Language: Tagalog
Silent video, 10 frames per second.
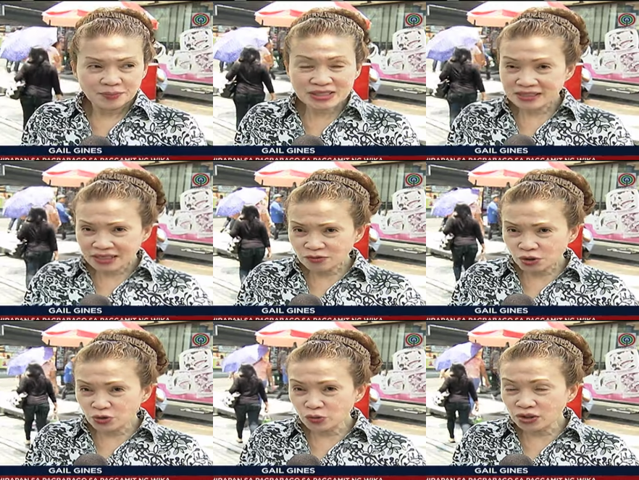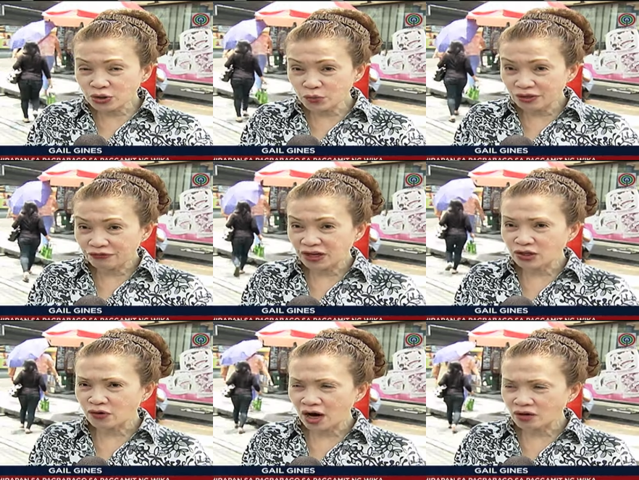minsan you, you, you will
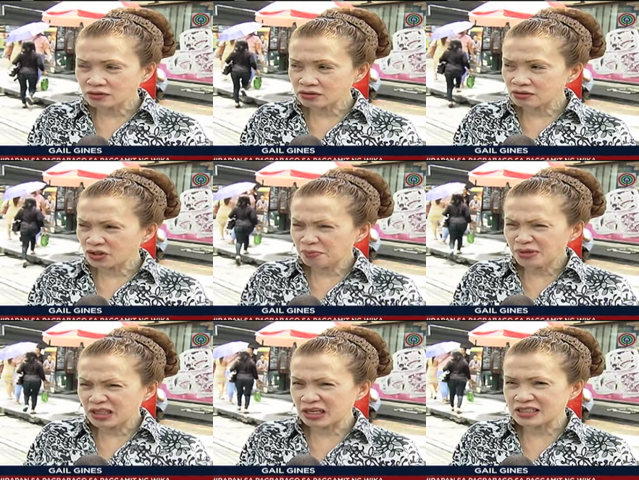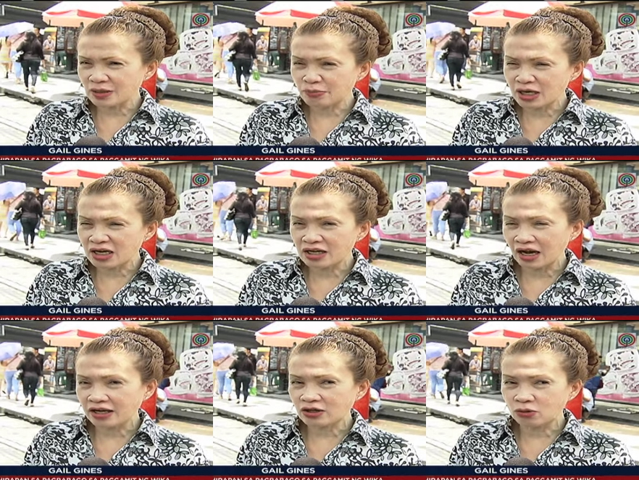figure out ano ibig nilang
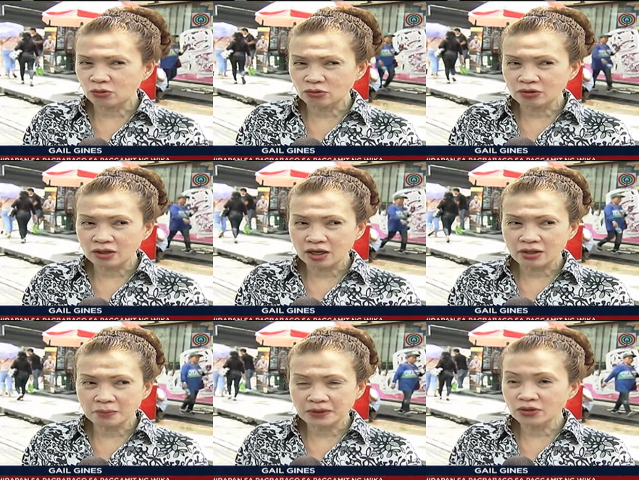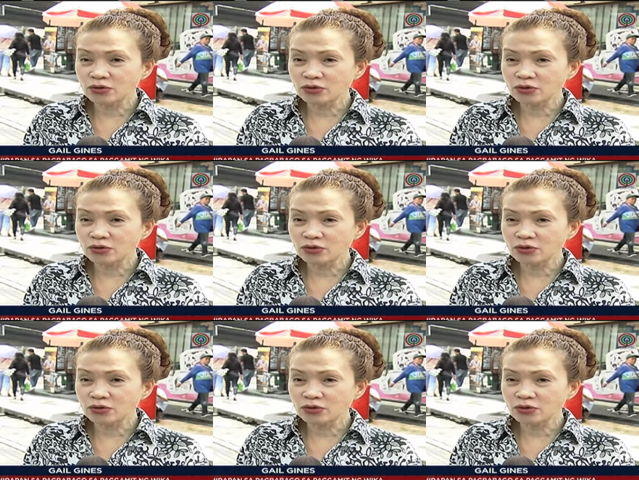sabihin like yung ano,